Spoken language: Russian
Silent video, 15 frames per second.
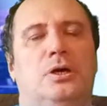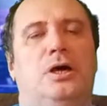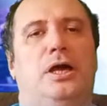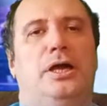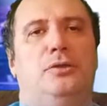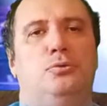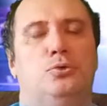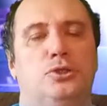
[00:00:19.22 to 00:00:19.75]

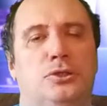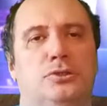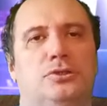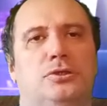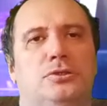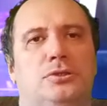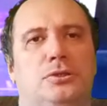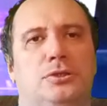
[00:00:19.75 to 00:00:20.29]
э, нужно
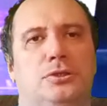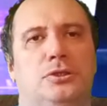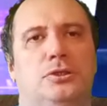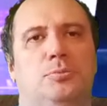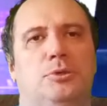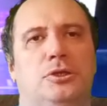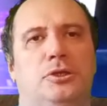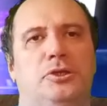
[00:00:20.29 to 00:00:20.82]
сказать, их
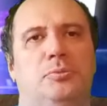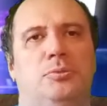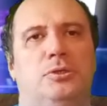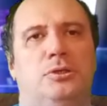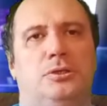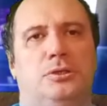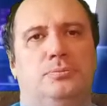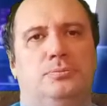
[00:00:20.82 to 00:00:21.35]
было
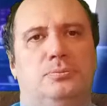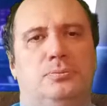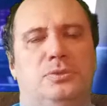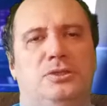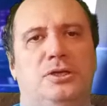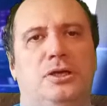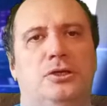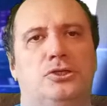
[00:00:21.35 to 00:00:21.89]
немало,
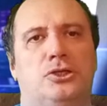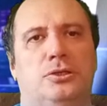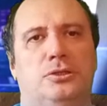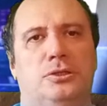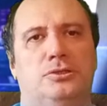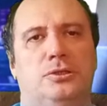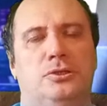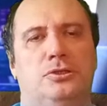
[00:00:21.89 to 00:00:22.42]
я решил
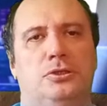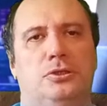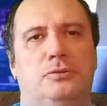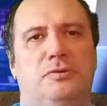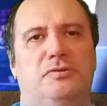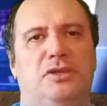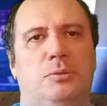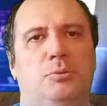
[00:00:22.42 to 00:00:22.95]

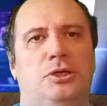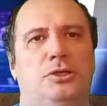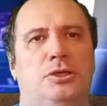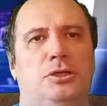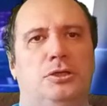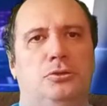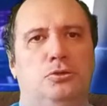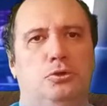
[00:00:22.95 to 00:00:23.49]
акцентировать
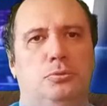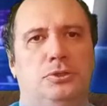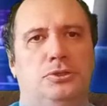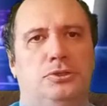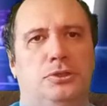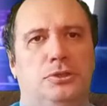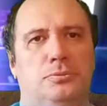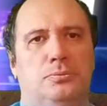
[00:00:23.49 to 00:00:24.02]
внимание на
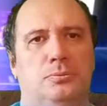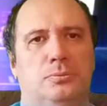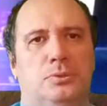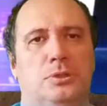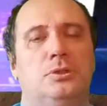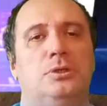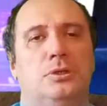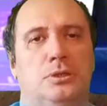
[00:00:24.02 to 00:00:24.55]
новости,
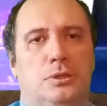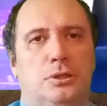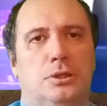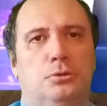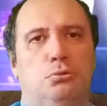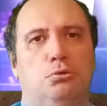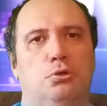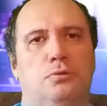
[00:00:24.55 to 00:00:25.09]

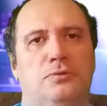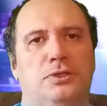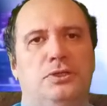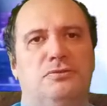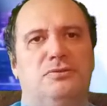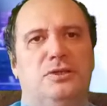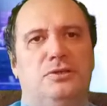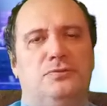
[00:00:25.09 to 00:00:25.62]
которую
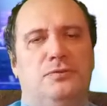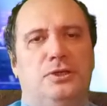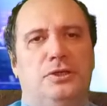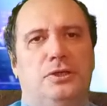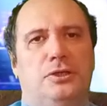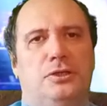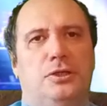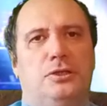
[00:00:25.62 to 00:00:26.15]
вынес
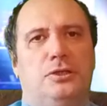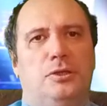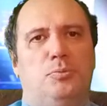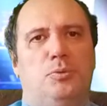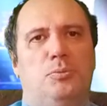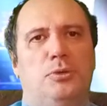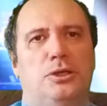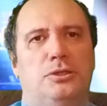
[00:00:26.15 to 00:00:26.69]
название данной
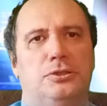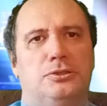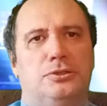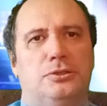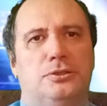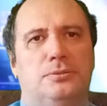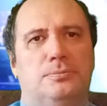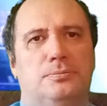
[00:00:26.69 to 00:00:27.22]

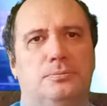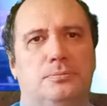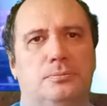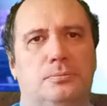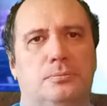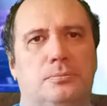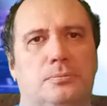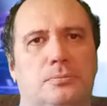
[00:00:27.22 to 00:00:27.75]
публикации.
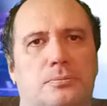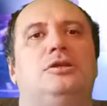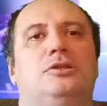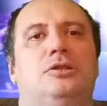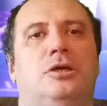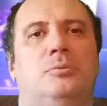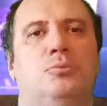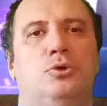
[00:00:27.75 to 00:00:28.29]

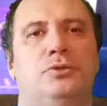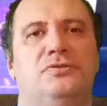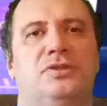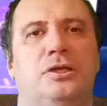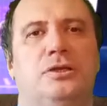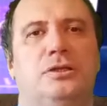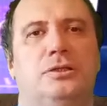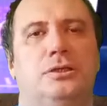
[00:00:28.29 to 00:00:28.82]
На мой
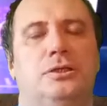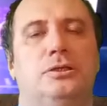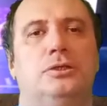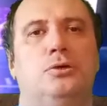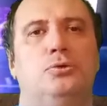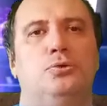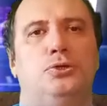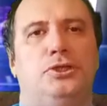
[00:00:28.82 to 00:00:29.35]
взгляд,
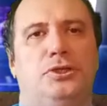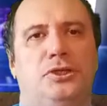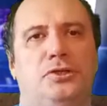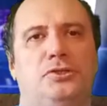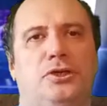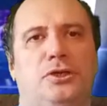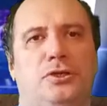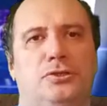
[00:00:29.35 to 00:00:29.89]
это очень
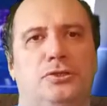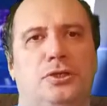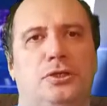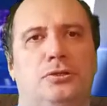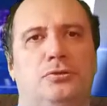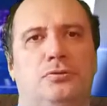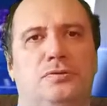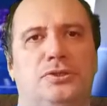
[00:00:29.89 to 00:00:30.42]
интересная
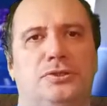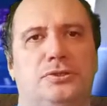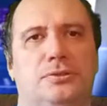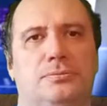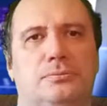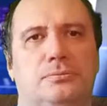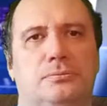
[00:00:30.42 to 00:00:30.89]
новость.